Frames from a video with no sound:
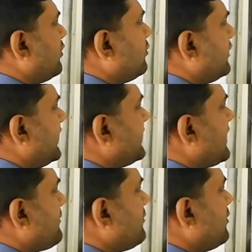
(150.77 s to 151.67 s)
বলবো
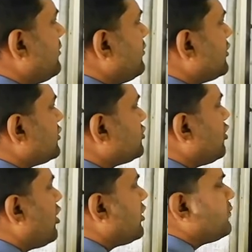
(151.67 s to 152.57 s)
এটাকে আমরা বলবো মূলত
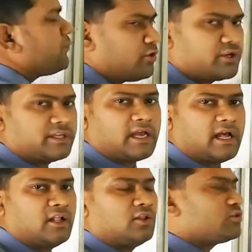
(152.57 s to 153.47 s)
দহন প্রক্রিয়া
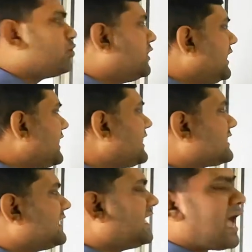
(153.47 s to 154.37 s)
তো
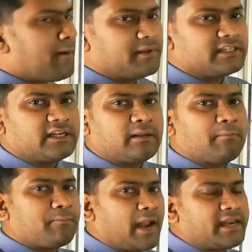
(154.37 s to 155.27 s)
এক্ষেত্রে আমাদের
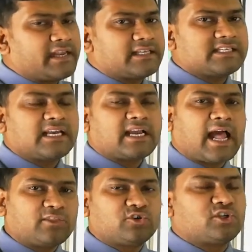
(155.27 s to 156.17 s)
প্রাণীরা যে
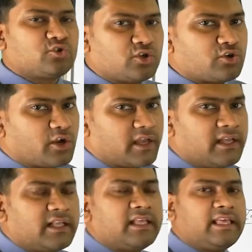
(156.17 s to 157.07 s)
খাদ্যটি তৈরি করে
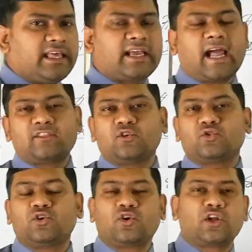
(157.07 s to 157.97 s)
এই খাদ্য
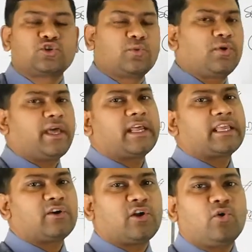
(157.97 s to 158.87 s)
তৈরি করার সময় এরা
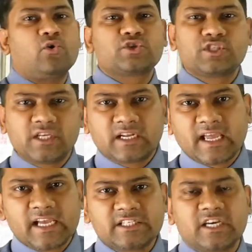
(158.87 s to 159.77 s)
কি করে অক্সিজেন
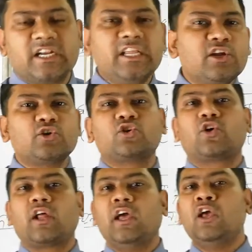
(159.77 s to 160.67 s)
গ্যাস নির্গত
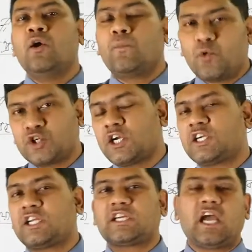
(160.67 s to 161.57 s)
করে
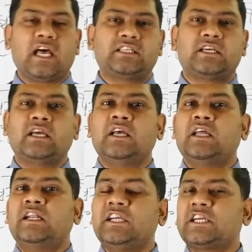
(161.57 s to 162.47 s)
প্রশ্বাসের সাহায্যে
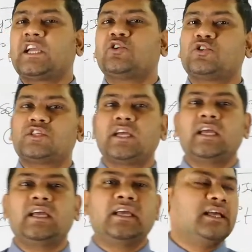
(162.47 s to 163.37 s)
নিঃশ্বাস হচ্ছে
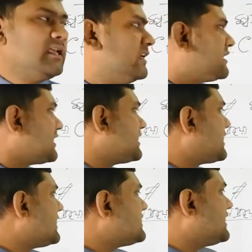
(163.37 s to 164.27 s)

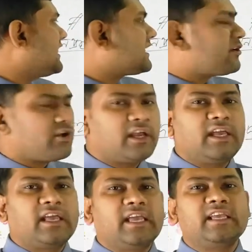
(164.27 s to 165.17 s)
নিঃশ্বাসের সাহায্যে এরা কি করে
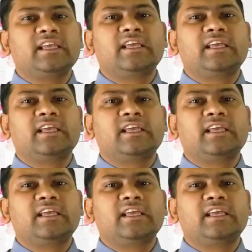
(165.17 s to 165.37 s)
এই